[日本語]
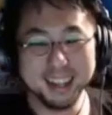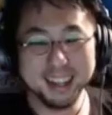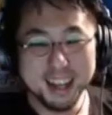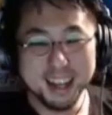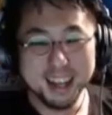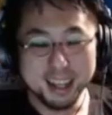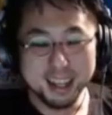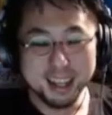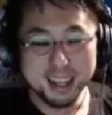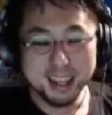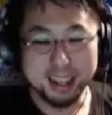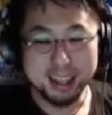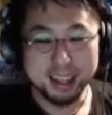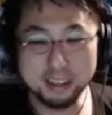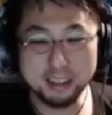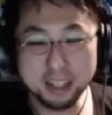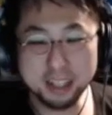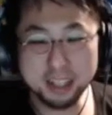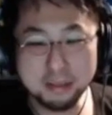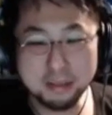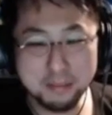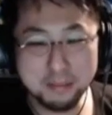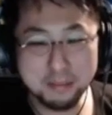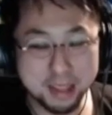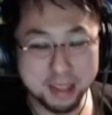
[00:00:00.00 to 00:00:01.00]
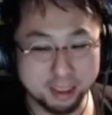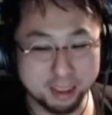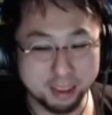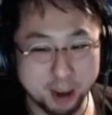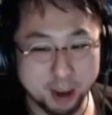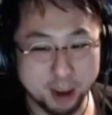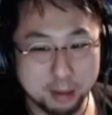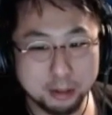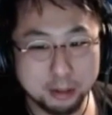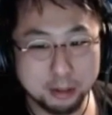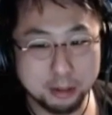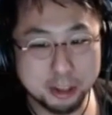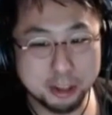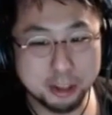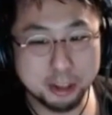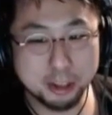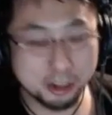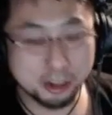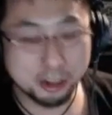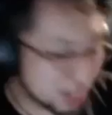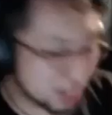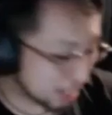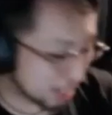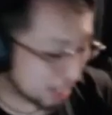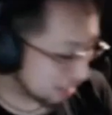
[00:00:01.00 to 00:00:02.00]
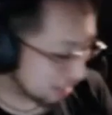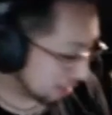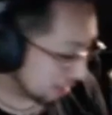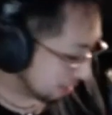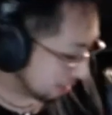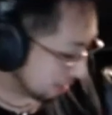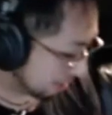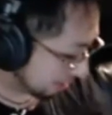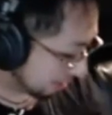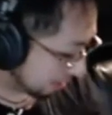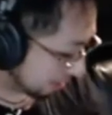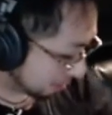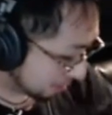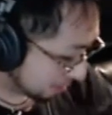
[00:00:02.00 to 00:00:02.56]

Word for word: テルチャンピンの歌舞伎町みたいになってたけど、